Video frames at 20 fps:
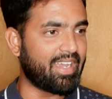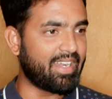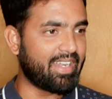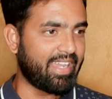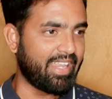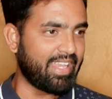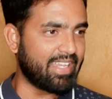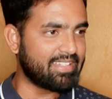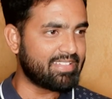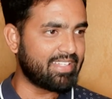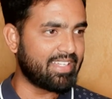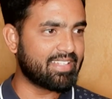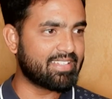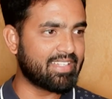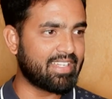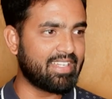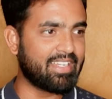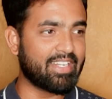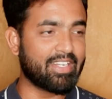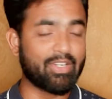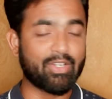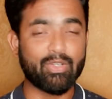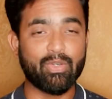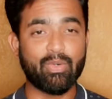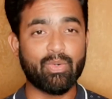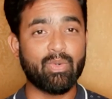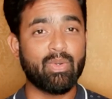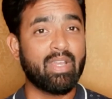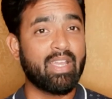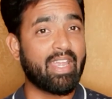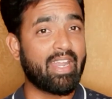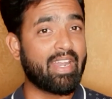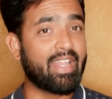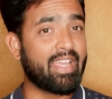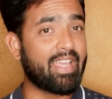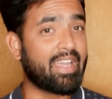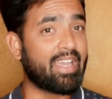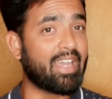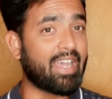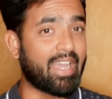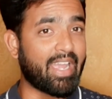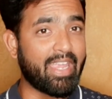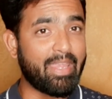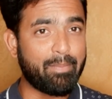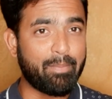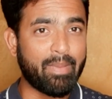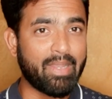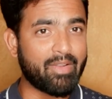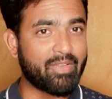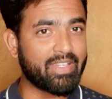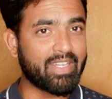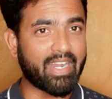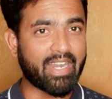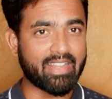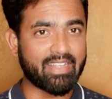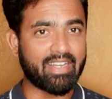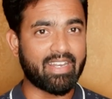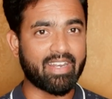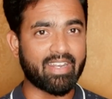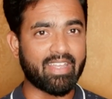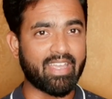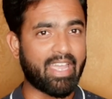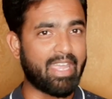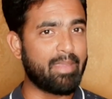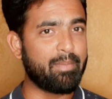டிஎன்சிஏ சைடில் இருக்கட்டும் ஏன்னா ஐபிஎல் வந்து நடந்துகிட்ருக்கு